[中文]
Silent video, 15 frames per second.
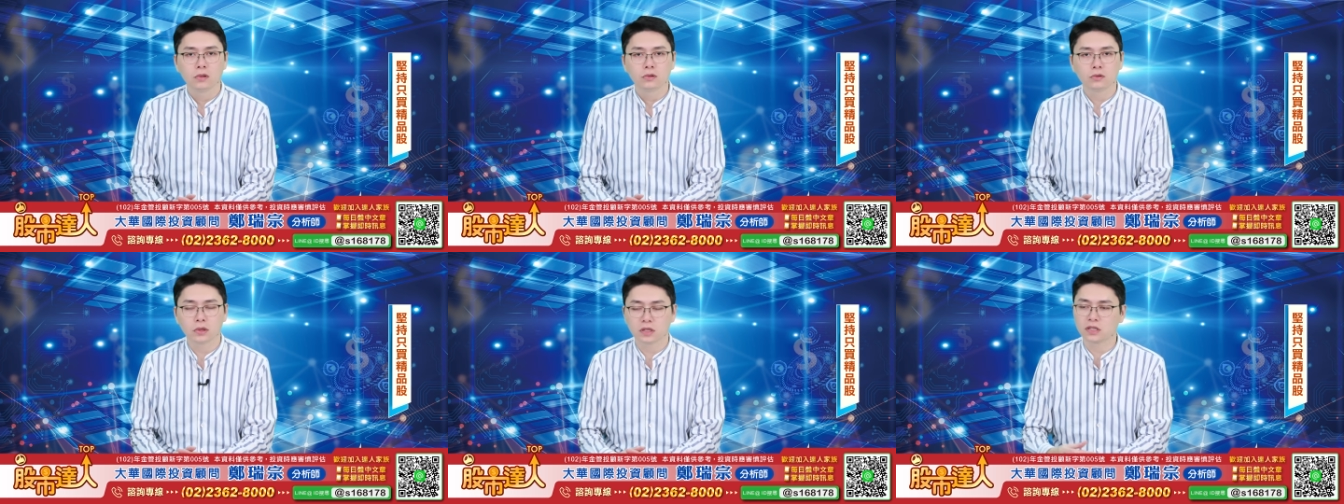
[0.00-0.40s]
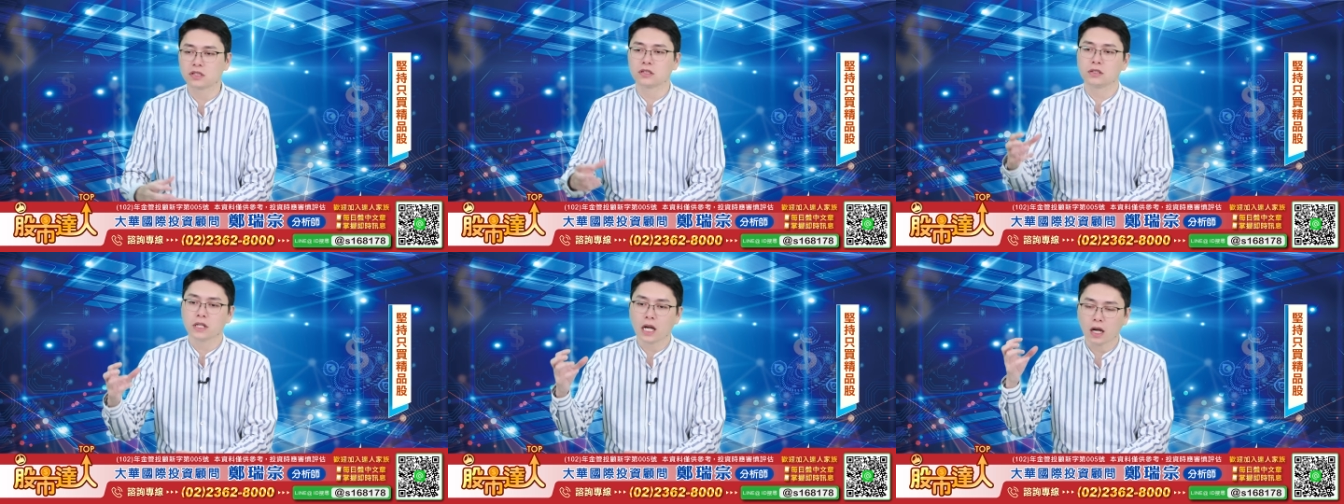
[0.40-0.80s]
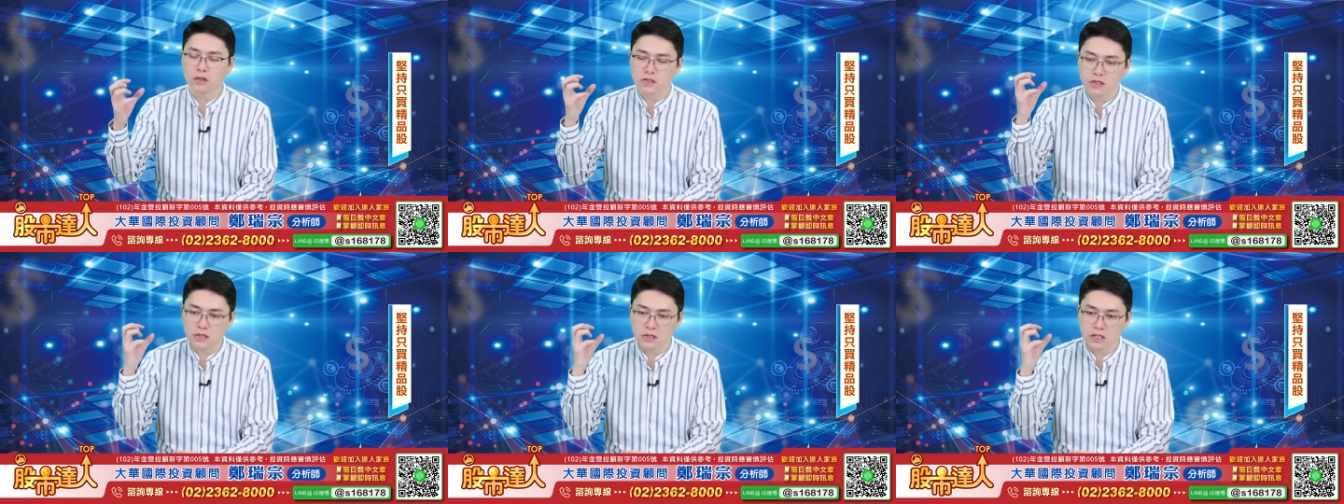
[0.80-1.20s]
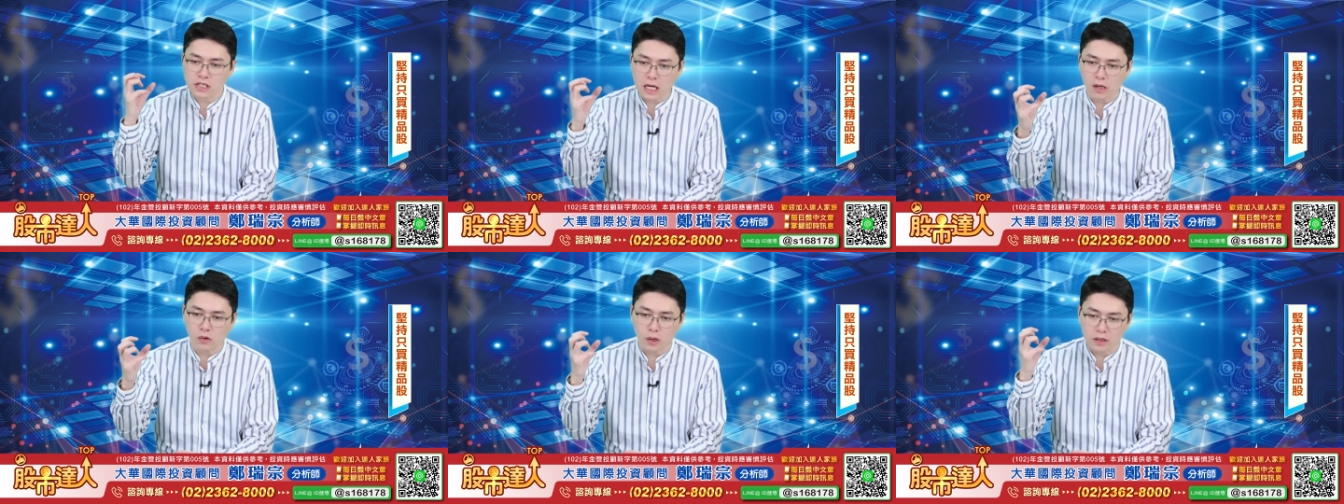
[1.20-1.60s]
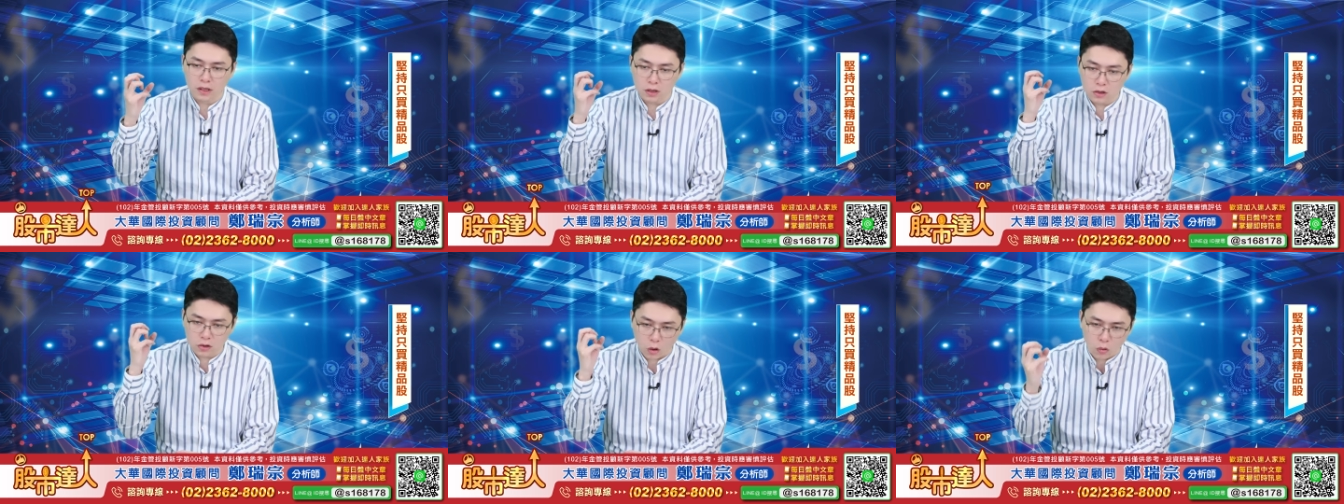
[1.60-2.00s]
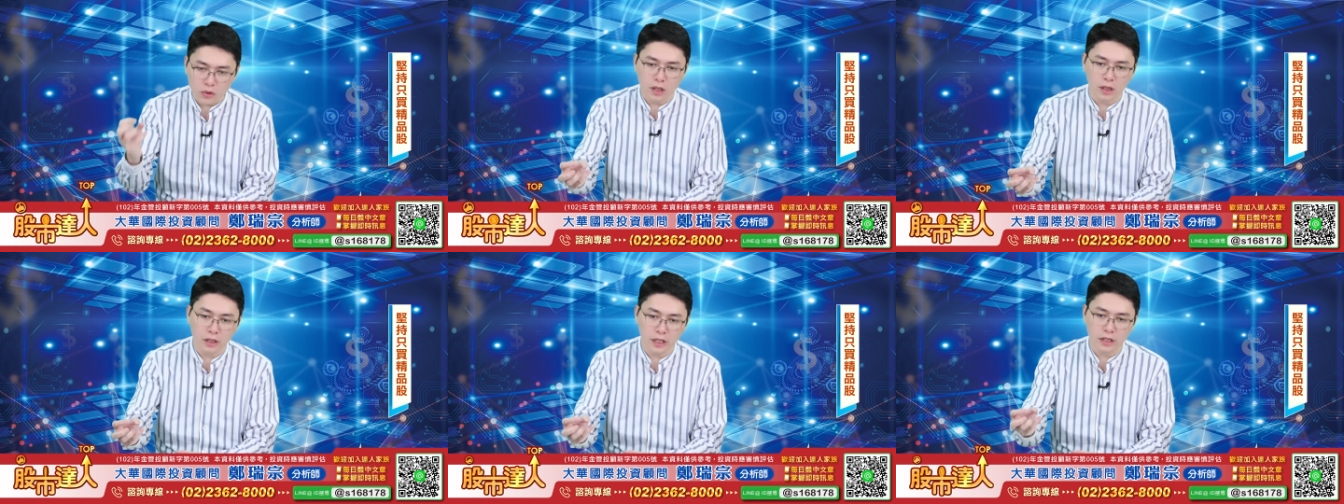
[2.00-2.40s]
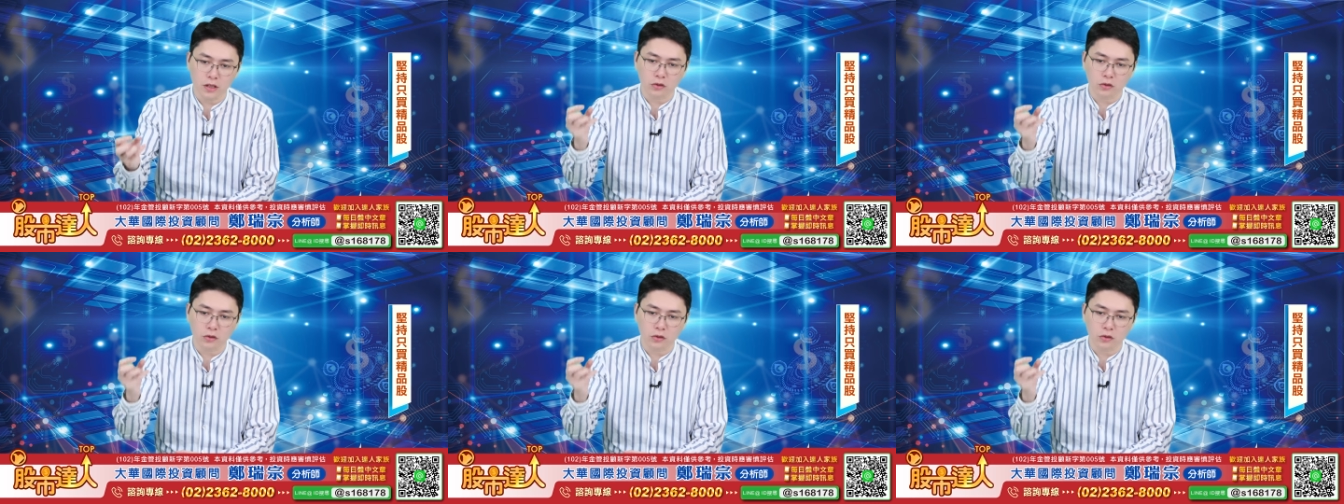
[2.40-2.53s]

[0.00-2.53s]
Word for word: 所以只要是相关的供应链，